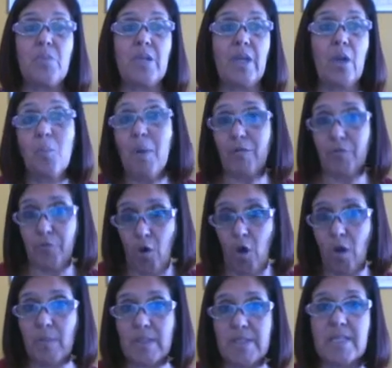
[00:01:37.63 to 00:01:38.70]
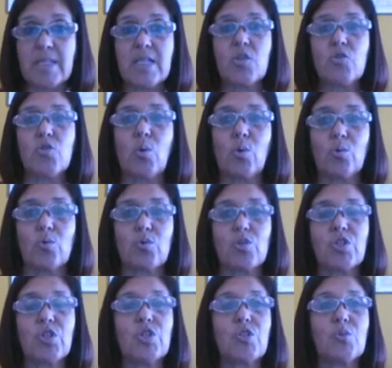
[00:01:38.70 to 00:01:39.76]
é uma forma sim de
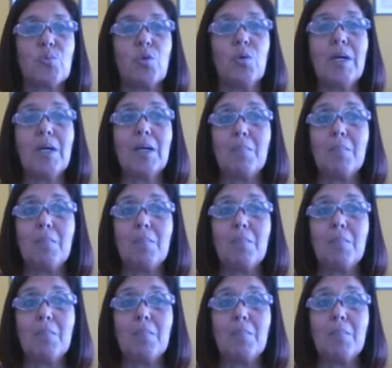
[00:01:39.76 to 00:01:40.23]
ocultismo,